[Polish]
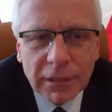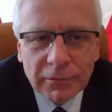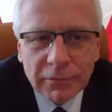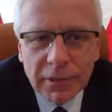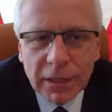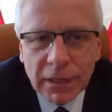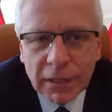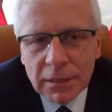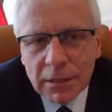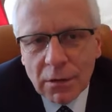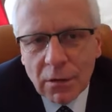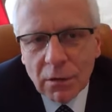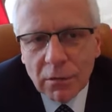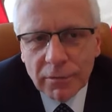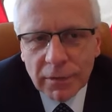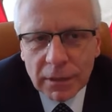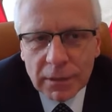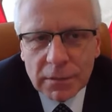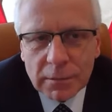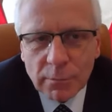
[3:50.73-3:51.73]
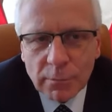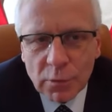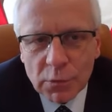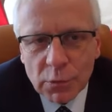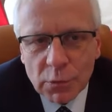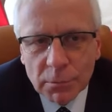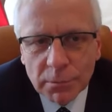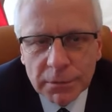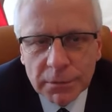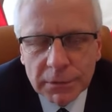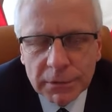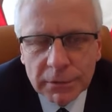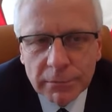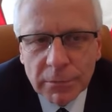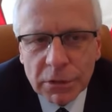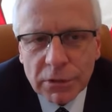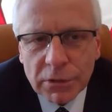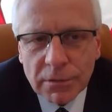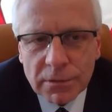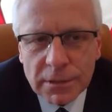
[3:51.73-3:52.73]
w jakikolwiek sposób
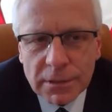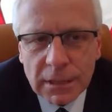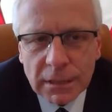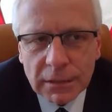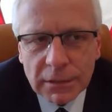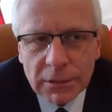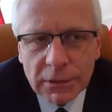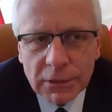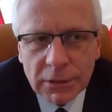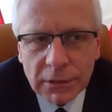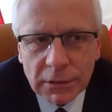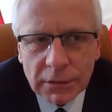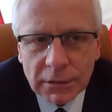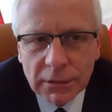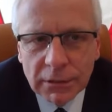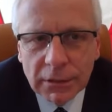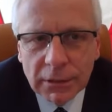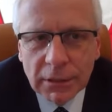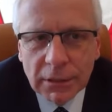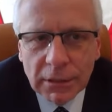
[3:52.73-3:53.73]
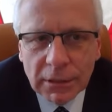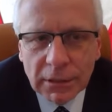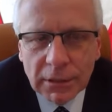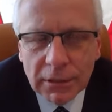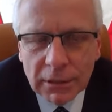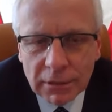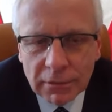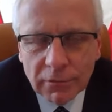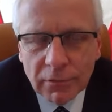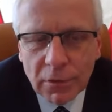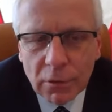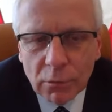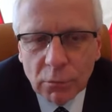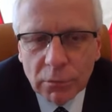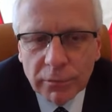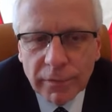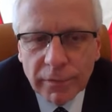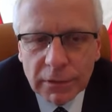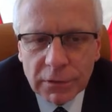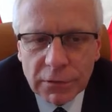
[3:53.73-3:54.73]
miesiące, gdzie e, w roku
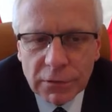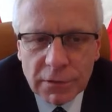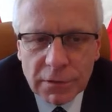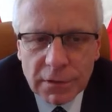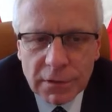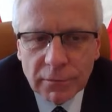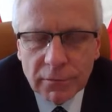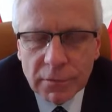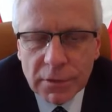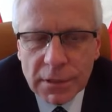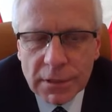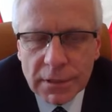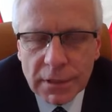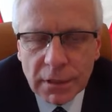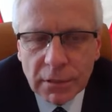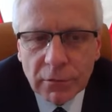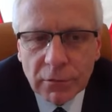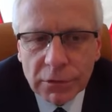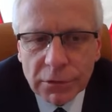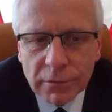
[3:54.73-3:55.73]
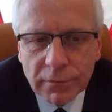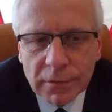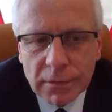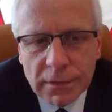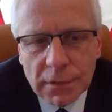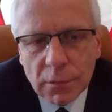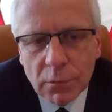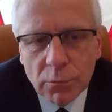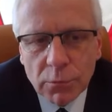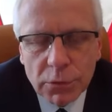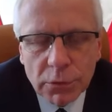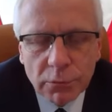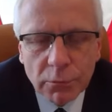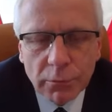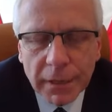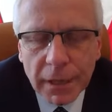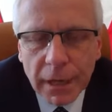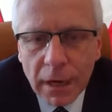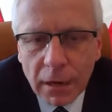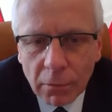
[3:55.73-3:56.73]
2020, gdzie więcej ludzi
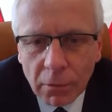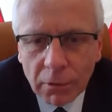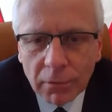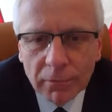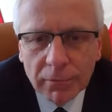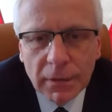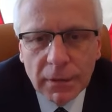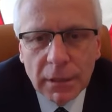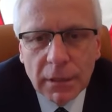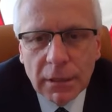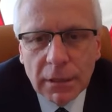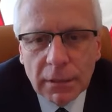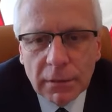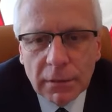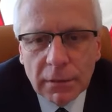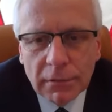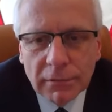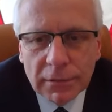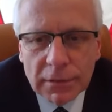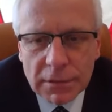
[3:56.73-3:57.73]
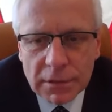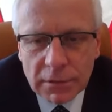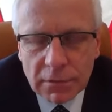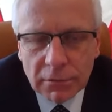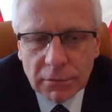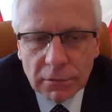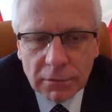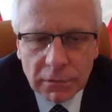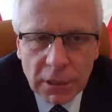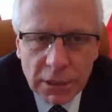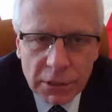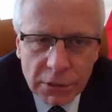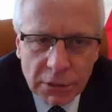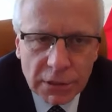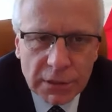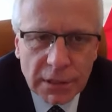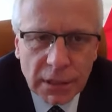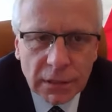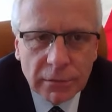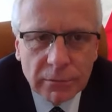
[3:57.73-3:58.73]
umierało. Więc to też
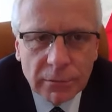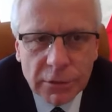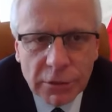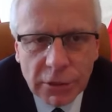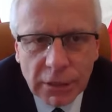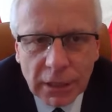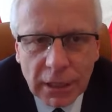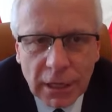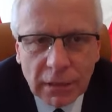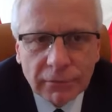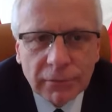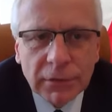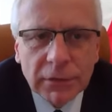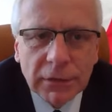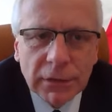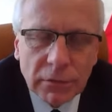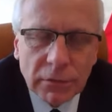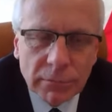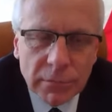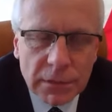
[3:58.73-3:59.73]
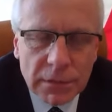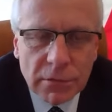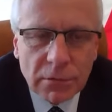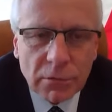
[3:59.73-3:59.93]
jest jak gdyby ciekawe. Natomiast